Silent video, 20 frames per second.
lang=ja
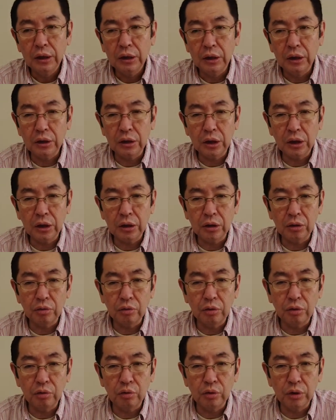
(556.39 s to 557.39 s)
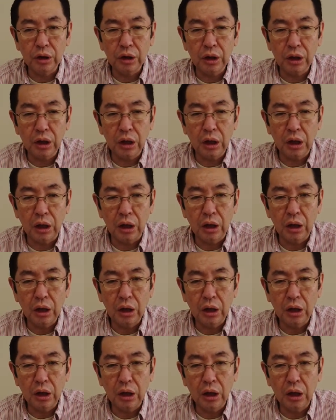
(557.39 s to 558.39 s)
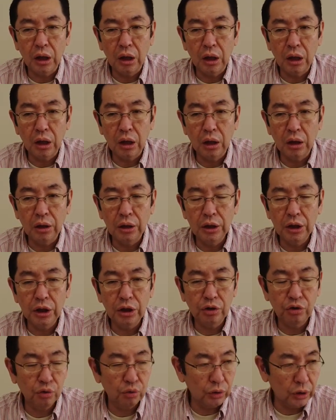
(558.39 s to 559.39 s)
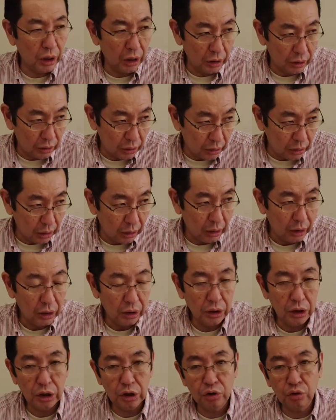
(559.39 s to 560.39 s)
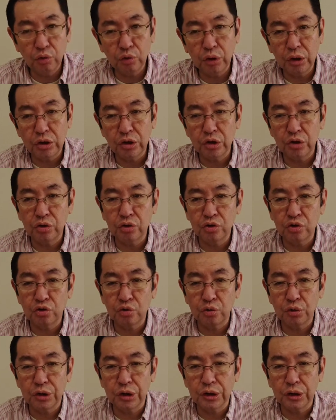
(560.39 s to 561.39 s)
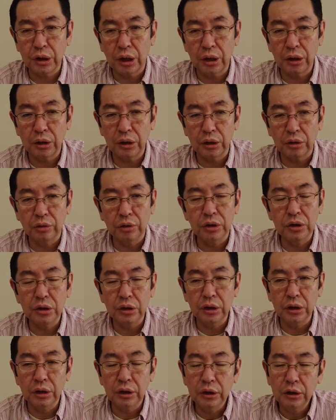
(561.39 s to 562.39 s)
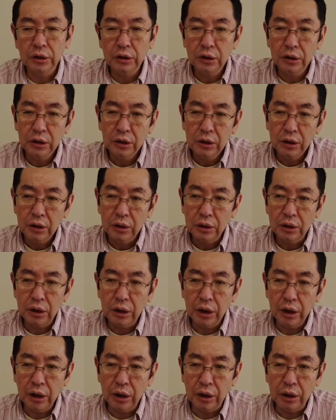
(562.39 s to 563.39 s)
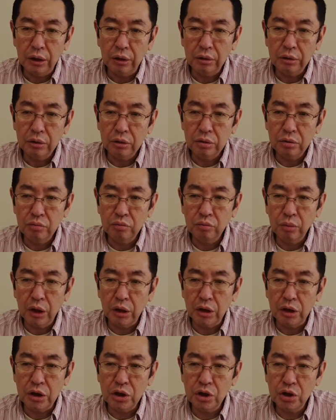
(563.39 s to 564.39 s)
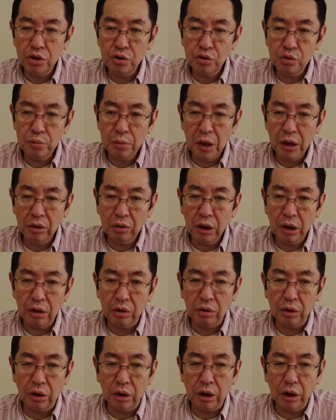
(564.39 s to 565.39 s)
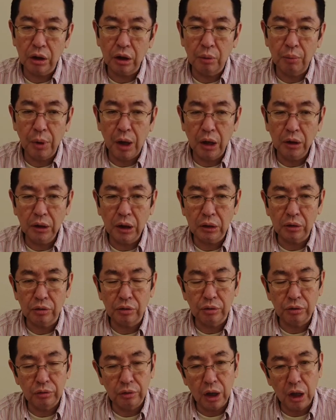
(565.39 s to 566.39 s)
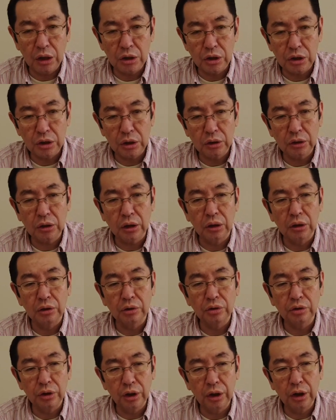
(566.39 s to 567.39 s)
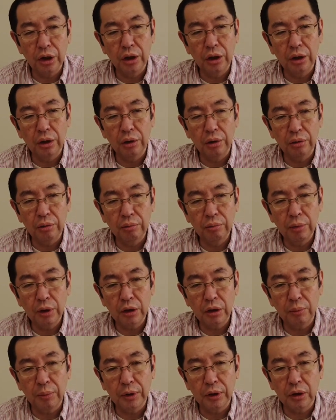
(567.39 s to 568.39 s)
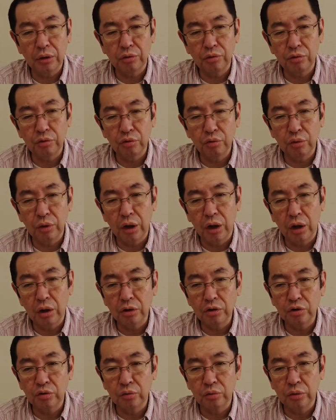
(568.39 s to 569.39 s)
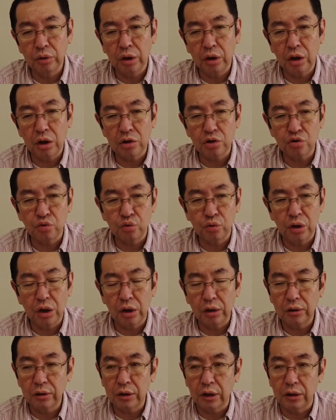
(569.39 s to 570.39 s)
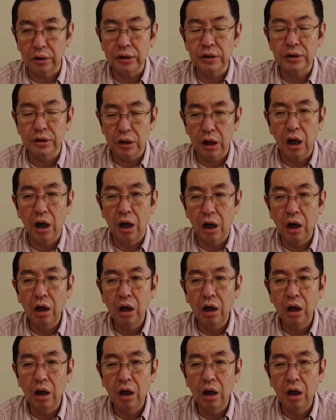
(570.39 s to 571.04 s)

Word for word: で定位で乗り込んでからあ立冬に入って立冬でずっと調整されてるんですね。でねまあ、2週前ぐらいの段階ではまだっていう感じだったんですねまだまだというようなそんな感触があったんですが